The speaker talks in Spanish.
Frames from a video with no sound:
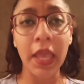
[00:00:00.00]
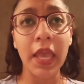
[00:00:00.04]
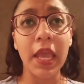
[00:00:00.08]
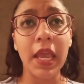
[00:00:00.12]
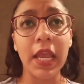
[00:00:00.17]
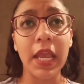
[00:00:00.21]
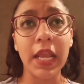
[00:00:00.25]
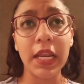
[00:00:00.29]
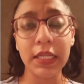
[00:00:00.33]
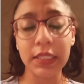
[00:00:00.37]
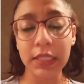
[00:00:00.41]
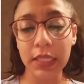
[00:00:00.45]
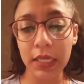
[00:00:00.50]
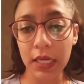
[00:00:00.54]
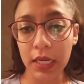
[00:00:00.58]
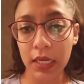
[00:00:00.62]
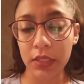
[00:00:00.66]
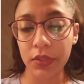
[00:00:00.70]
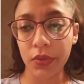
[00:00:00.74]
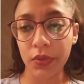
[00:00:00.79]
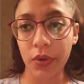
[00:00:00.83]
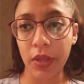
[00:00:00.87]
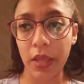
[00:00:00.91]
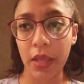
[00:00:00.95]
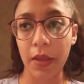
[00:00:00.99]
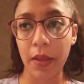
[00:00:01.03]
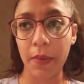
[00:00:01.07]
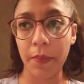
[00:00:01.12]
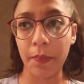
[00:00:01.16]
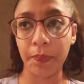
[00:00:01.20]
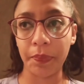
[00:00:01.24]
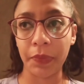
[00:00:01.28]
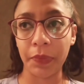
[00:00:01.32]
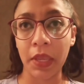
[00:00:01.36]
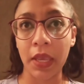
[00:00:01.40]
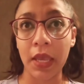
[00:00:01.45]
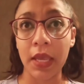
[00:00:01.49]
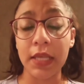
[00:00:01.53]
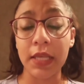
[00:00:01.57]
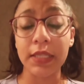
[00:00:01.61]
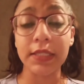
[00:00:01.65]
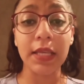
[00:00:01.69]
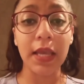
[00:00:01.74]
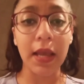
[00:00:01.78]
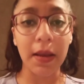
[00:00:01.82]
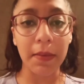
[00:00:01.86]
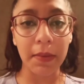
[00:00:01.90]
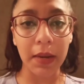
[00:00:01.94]
En este caso, em,
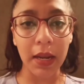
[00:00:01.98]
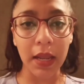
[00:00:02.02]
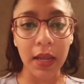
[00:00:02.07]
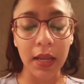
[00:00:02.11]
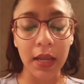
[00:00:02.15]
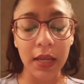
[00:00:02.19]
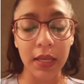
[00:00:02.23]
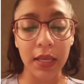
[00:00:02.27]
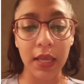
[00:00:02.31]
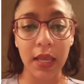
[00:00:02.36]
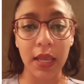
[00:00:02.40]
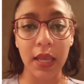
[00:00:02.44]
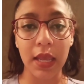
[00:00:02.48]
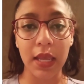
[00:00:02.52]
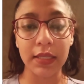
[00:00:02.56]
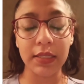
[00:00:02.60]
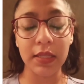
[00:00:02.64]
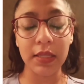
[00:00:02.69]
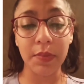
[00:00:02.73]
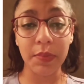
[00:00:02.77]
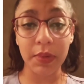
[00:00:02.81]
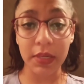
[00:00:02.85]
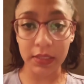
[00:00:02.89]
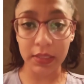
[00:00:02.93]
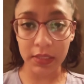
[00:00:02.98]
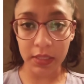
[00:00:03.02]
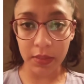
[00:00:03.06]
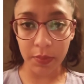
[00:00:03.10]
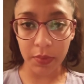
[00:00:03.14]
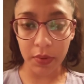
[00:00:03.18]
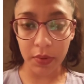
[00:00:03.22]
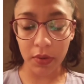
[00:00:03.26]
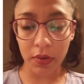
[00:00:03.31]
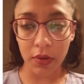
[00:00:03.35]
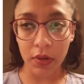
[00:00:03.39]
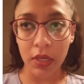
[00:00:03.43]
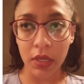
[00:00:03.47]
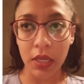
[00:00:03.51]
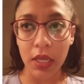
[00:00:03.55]
se habla que este principio